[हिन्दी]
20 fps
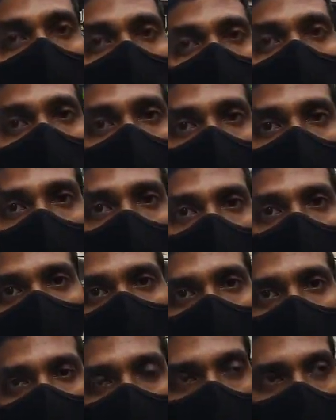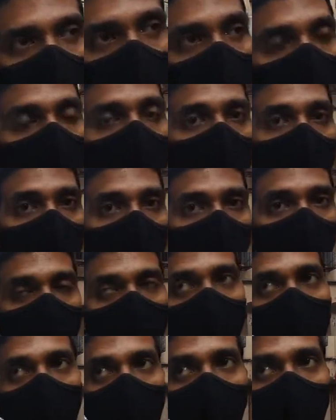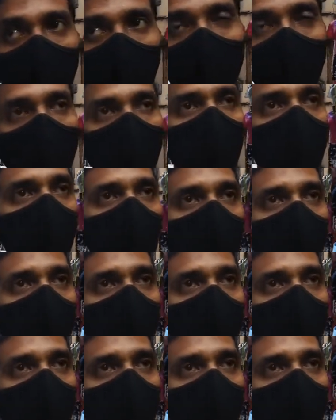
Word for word: दुपट्टा टाइप ऑफ चाहिए था वो मुझे नहीं मिला